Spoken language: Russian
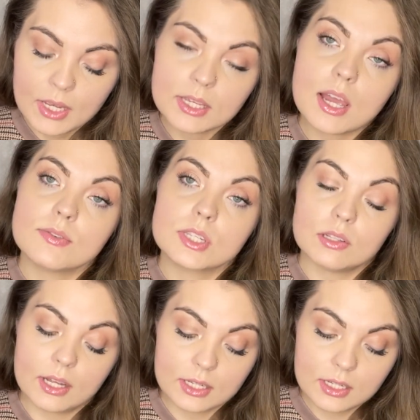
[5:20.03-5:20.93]
Я
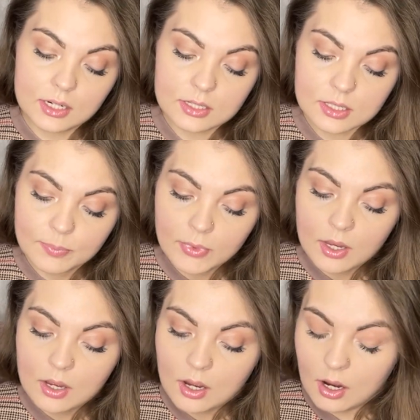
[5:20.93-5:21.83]
взяла ирис,
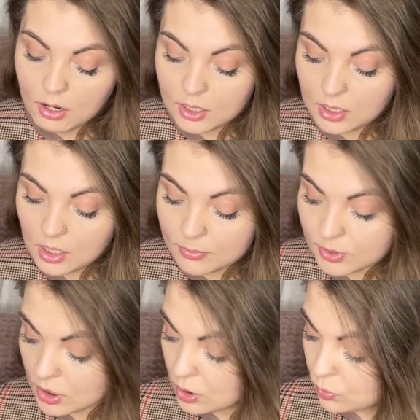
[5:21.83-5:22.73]
а, и
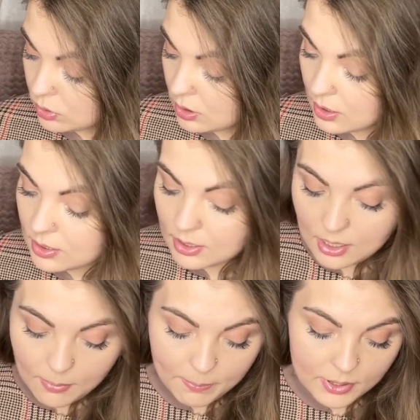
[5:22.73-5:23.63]
абсолютно
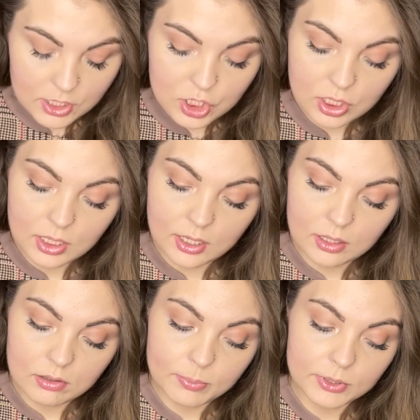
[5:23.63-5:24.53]
не
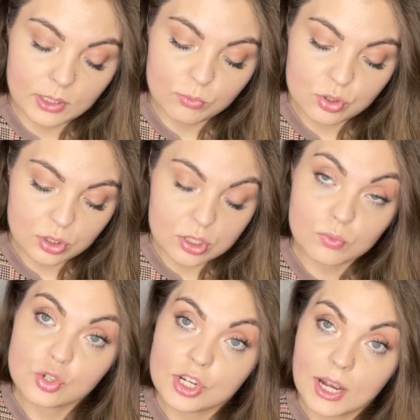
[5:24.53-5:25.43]
пожалела, потому что
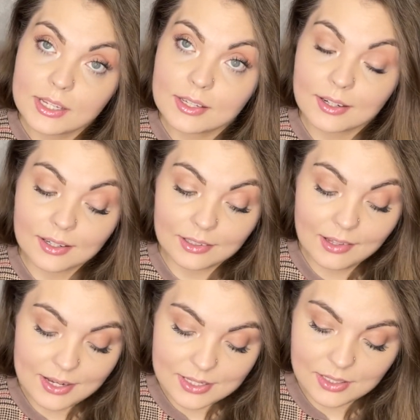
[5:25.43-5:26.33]
звучание
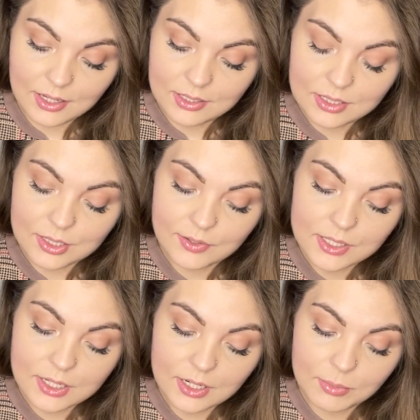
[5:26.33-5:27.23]
классное, действительно.